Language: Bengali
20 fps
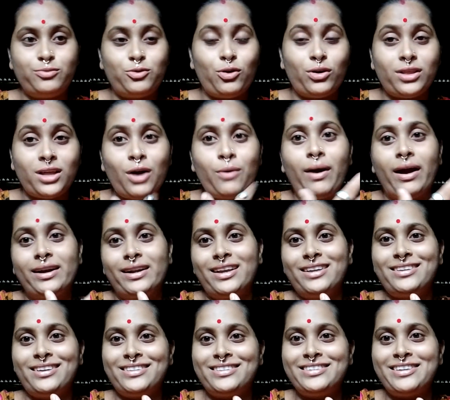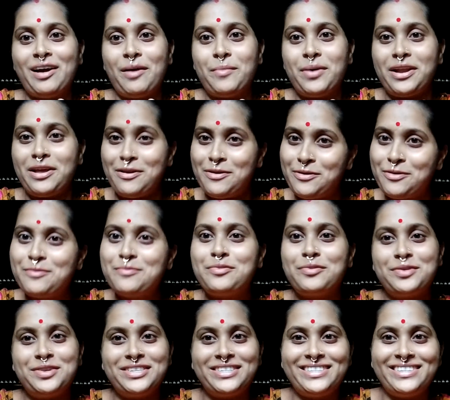কথাও আটকে যাচ্ছে আমার এরকম
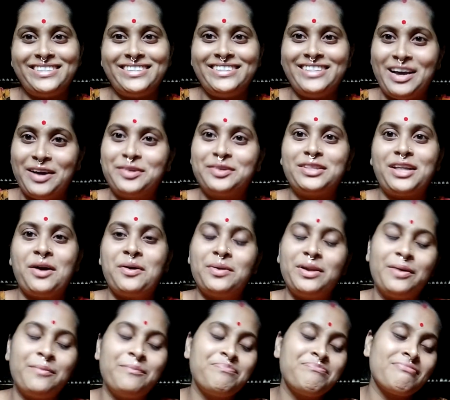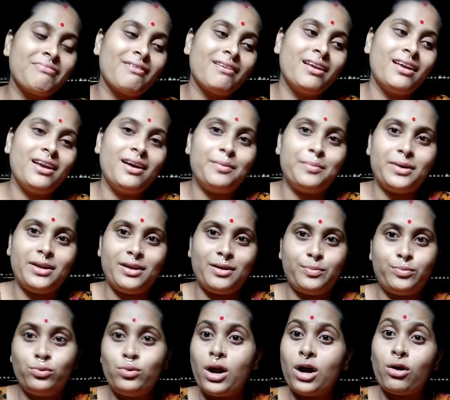পরিস্থিতি দেখো তাহলে মানে
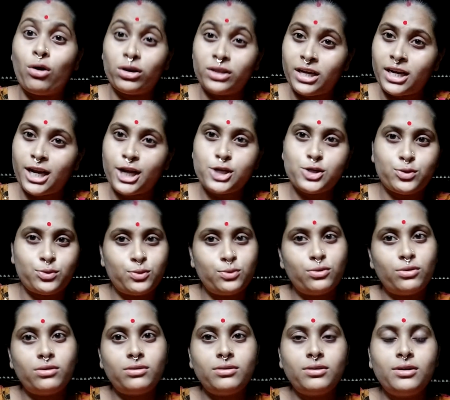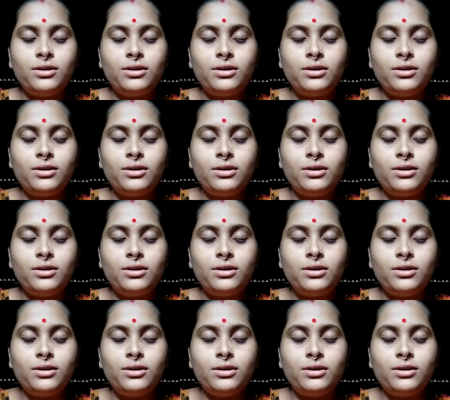পুরো কথাটা শুনো